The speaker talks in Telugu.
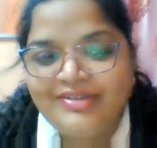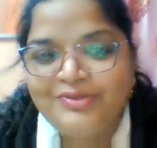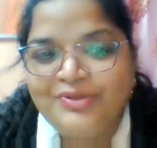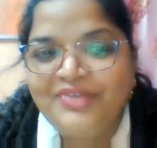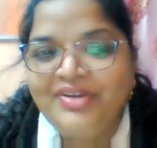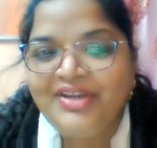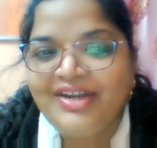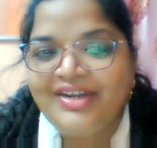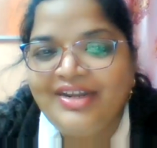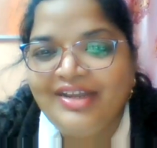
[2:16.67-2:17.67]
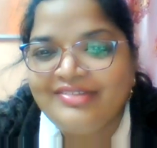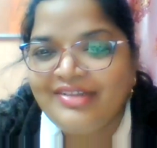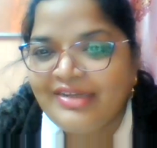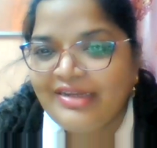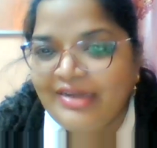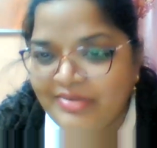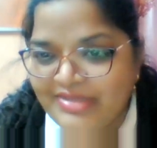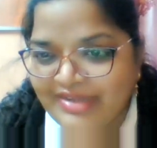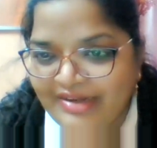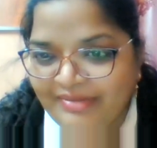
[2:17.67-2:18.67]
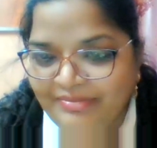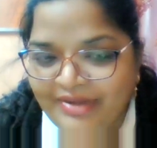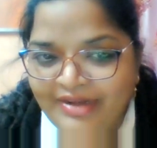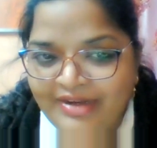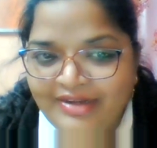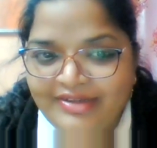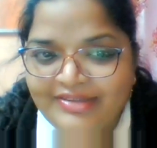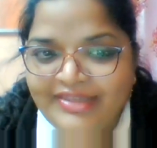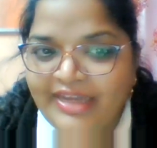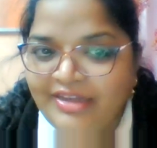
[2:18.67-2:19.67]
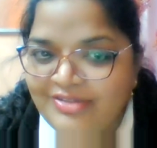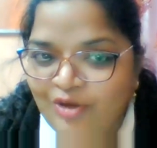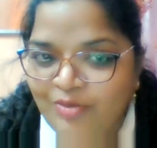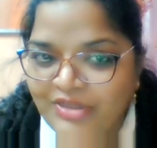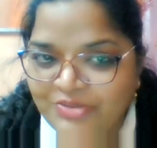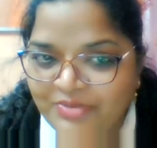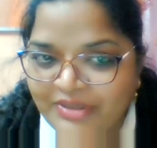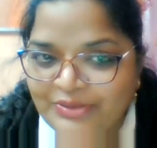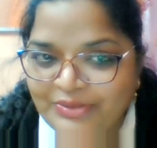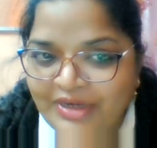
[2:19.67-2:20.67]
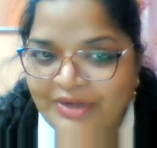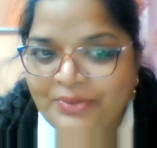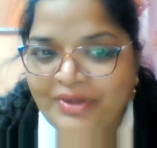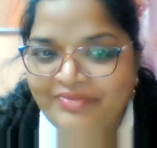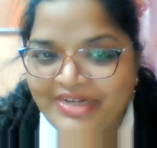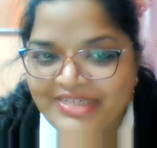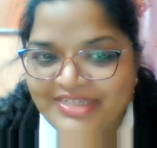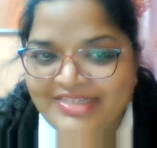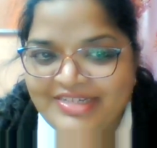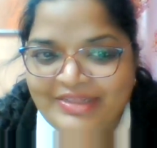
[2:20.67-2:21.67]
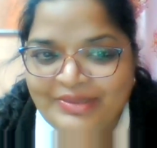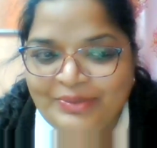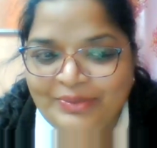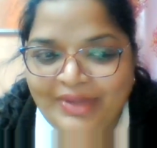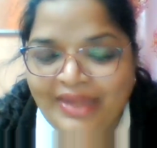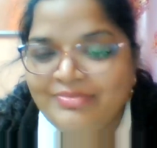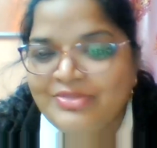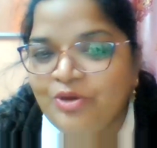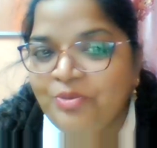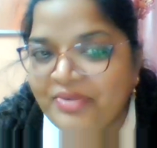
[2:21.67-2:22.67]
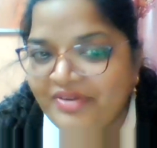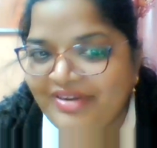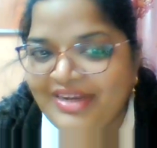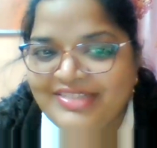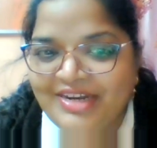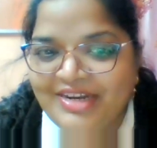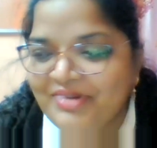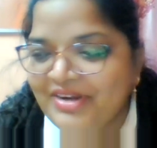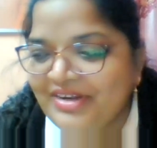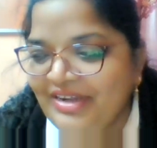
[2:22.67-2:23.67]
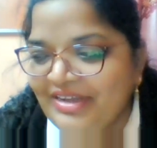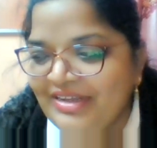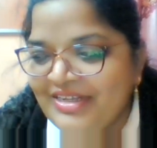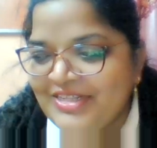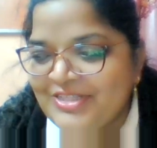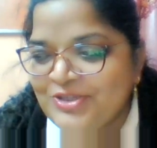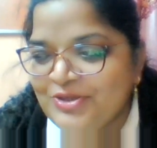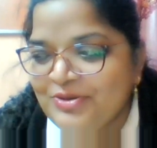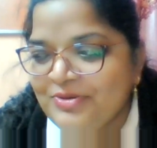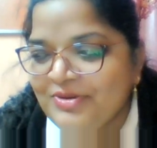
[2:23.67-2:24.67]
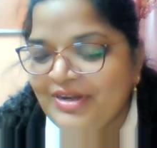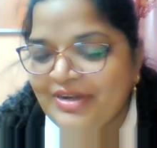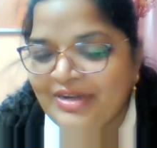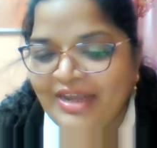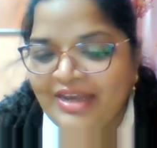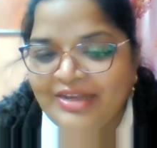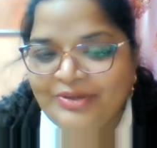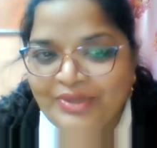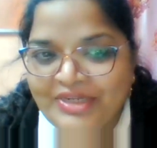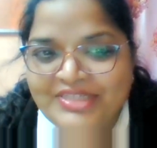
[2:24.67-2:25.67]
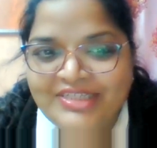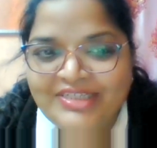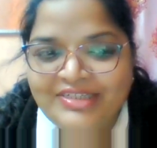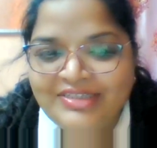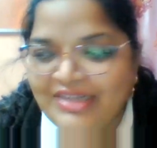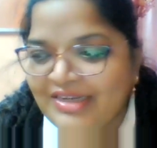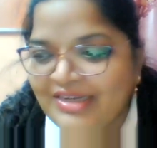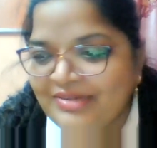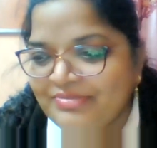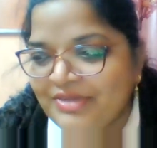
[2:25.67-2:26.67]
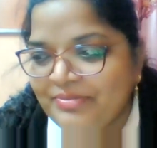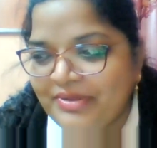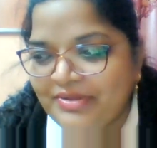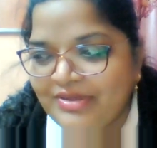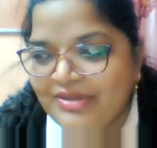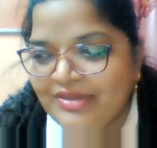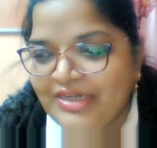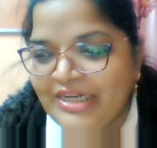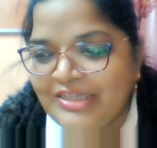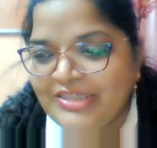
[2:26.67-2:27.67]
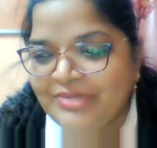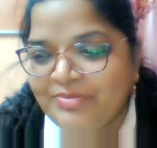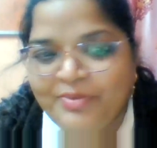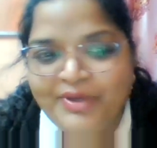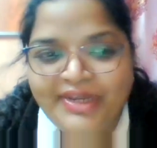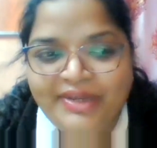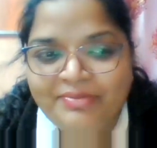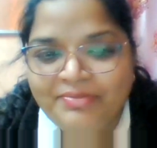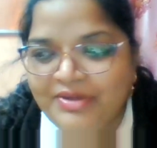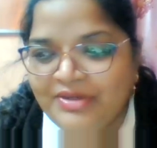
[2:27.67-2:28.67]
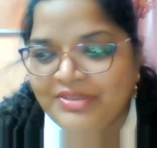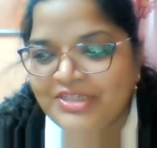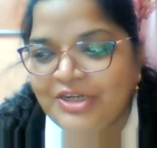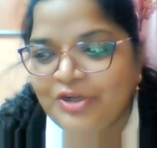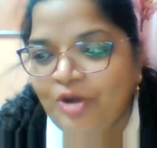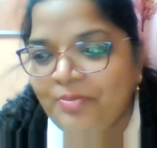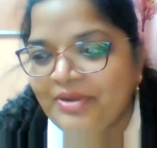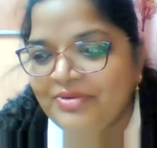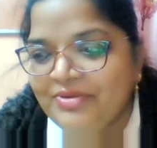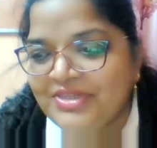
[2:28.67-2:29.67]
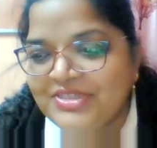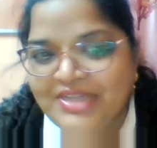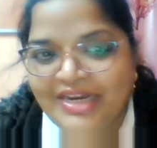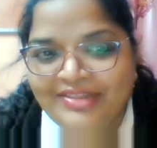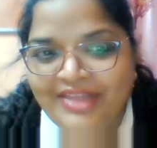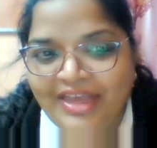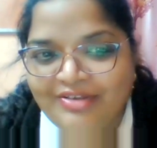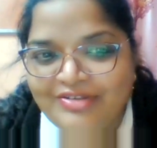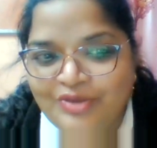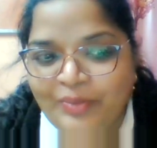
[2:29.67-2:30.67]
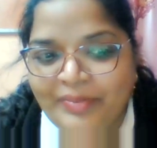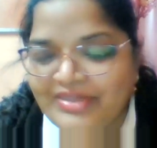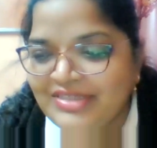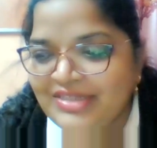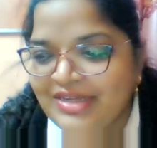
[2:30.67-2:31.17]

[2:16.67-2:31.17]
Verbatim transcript: గుడ్ ఈవినింగ్ అండి అందరికీ నమస్కారం థ్యాంక్ యూ సో మచ్ మధు నన్ను ఇన్వైట్ చేసినందుకు ఐఎమ్ సో ప్రివిలేజ్డ్ అనమాట సో నా గురించి నా ఐ మీన్ నేను చెప్పబోయే మీరు ఇచ్చిన టాపిక్ గురించి చాలా థ్యాంక్ యూ సో మచ్